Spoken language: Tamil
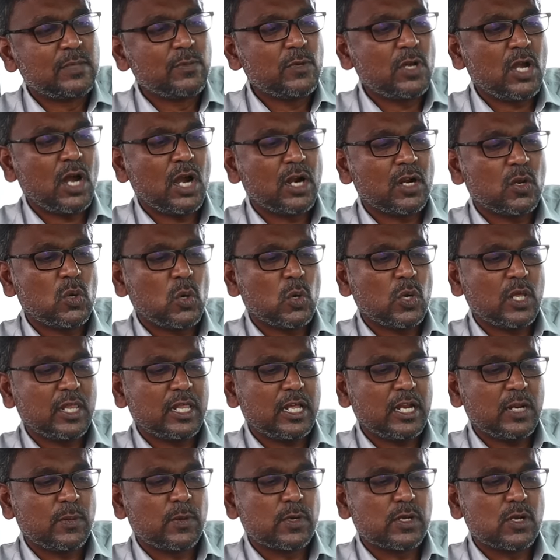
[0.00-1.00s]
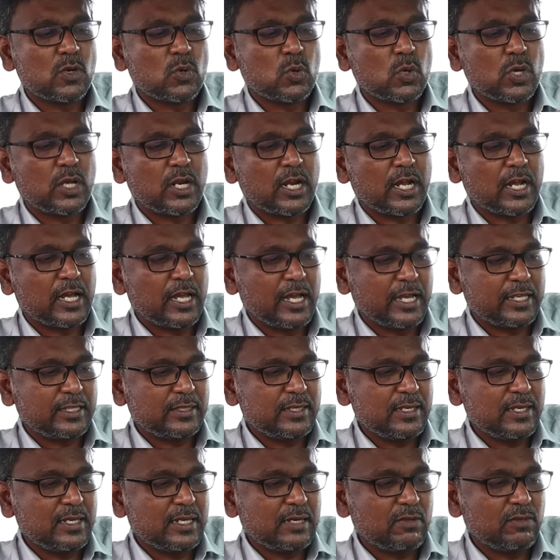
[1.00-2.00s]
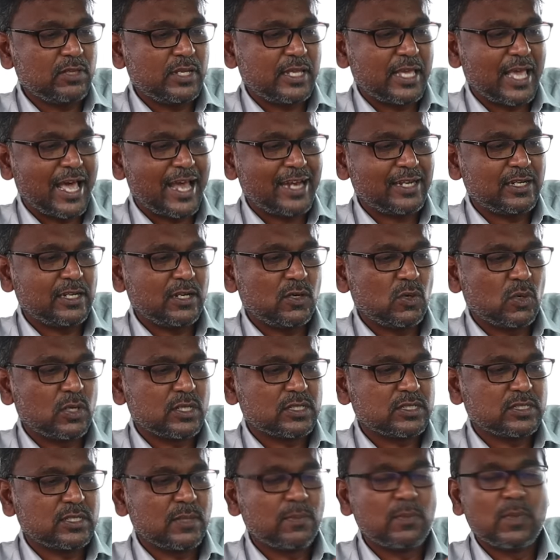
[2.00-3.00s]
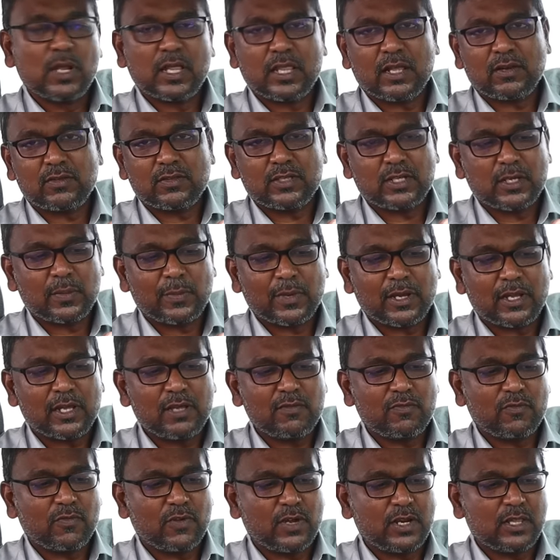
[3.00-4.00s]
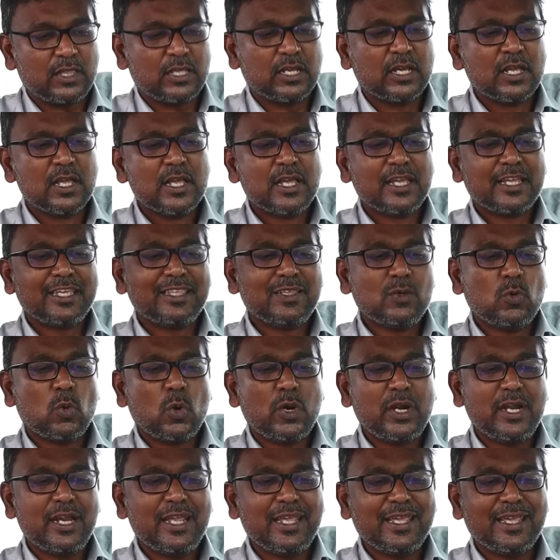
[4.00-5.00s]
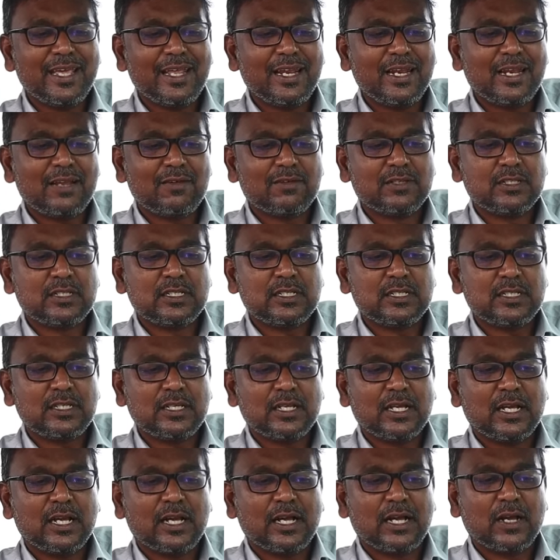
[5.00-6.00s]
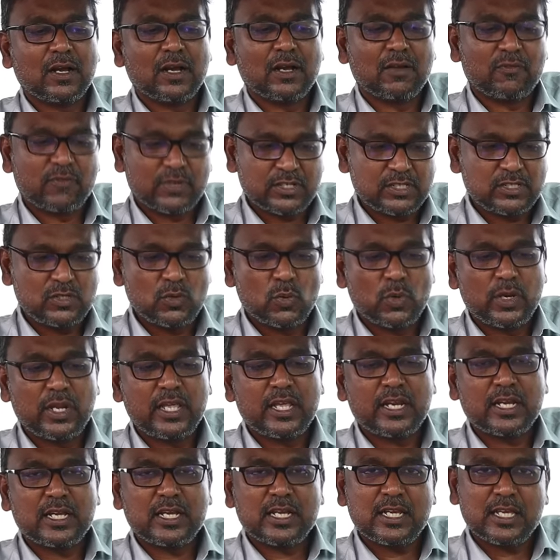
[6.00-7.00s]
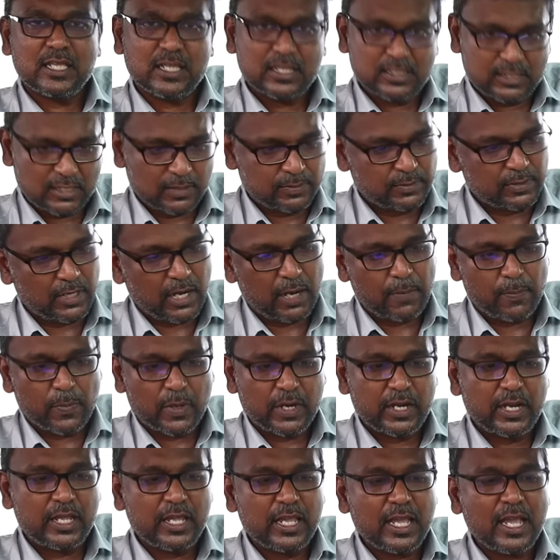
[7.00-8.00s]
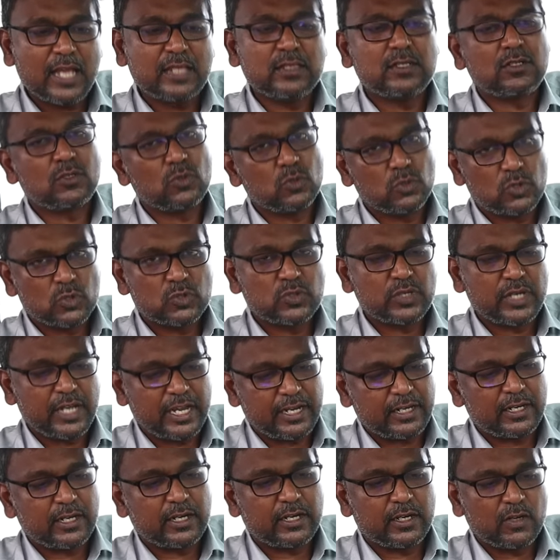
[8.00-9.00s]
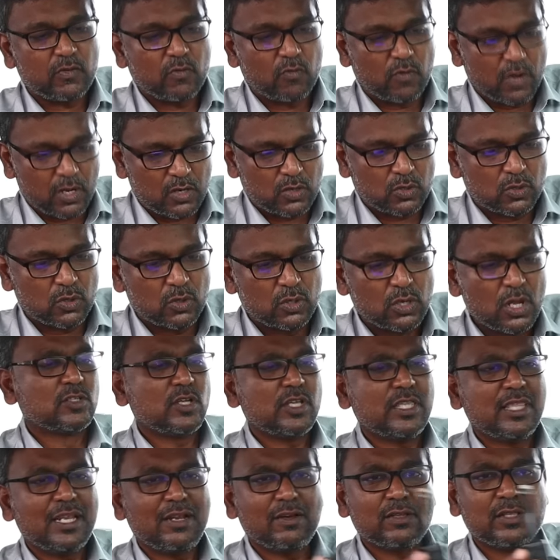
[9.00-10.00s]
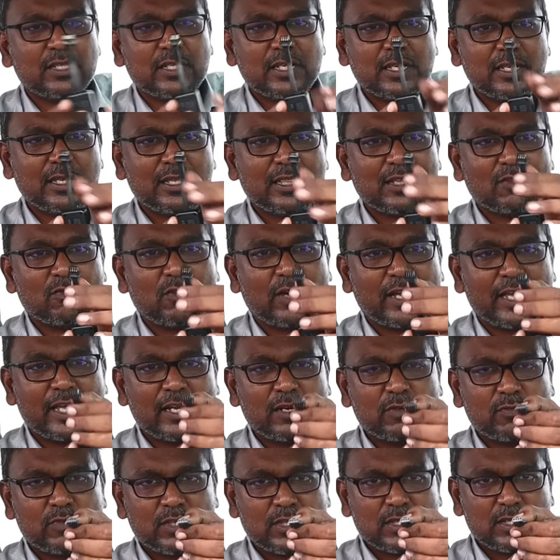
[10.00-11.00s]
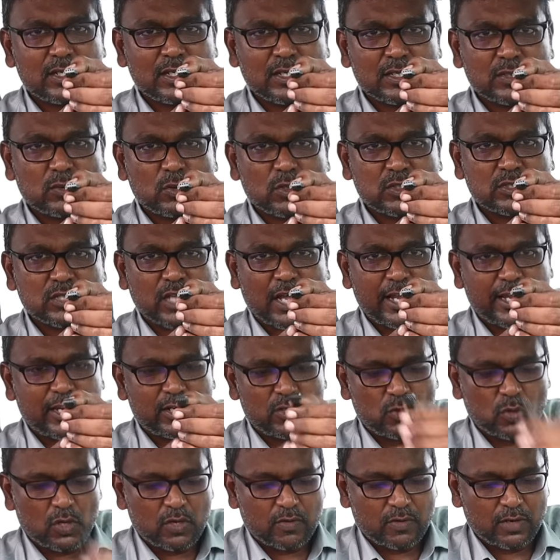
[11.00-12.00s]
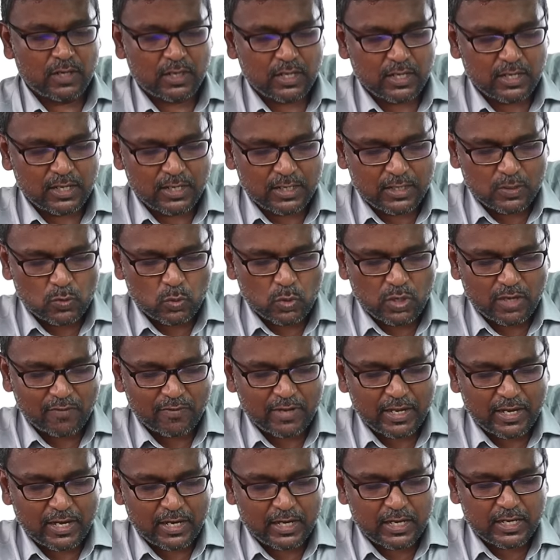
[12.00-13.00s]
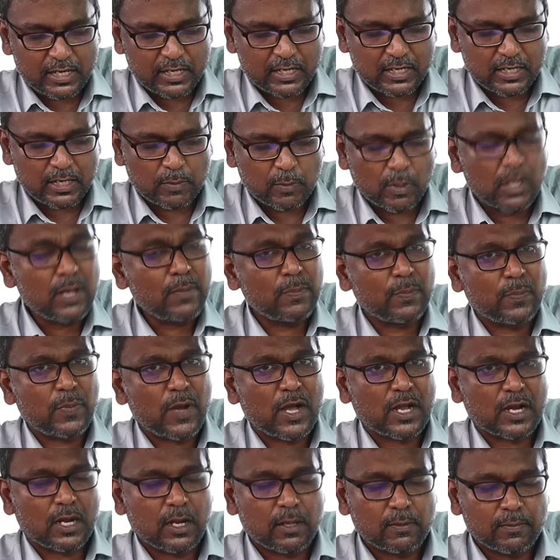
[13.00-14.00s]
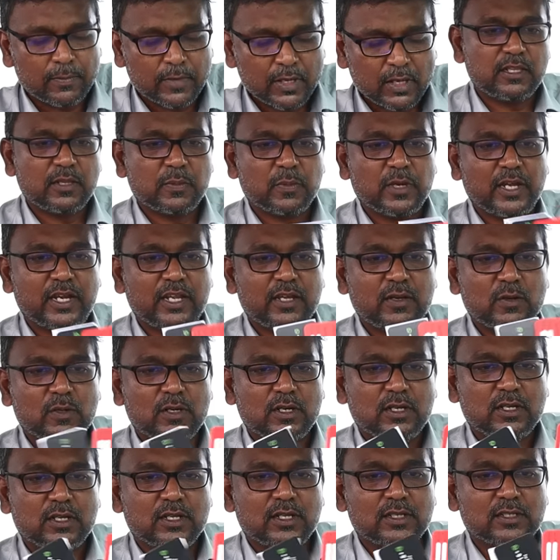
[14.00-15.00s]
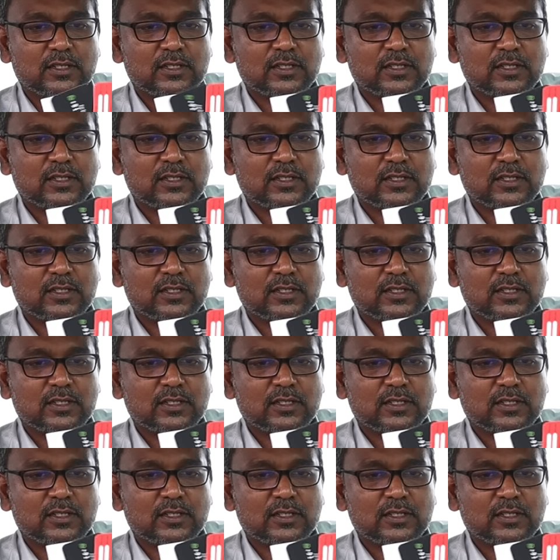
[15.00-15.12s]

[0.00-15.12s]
சிம் கார்டோட தான் நமக்கு கொடுக்குறாங்க ஐ திங்க் இதில் வந்து ஏர்டெலோட சிம்மில் தான் வந்து நமக்கு வருது இது ஒன் இயரில் வந்து ஃபஸ்ட்டு ஒன் இயருக்கு இது சப்ஸ்கிரைப் பண்ணியே அந்த டூ தௌசண்ட் எயிட் ஹண்ட்ரடுக்கு வரும் ஸோ இதில் வந்து இந்த ஒயர் வித்து ஒரு சாக்கெட்டோடு வருது இதுக்குள்ளே வேறு என்ன இருக்குன்னு நம்ம பார்க்கலாம் இந்த மாதிரி ஒரு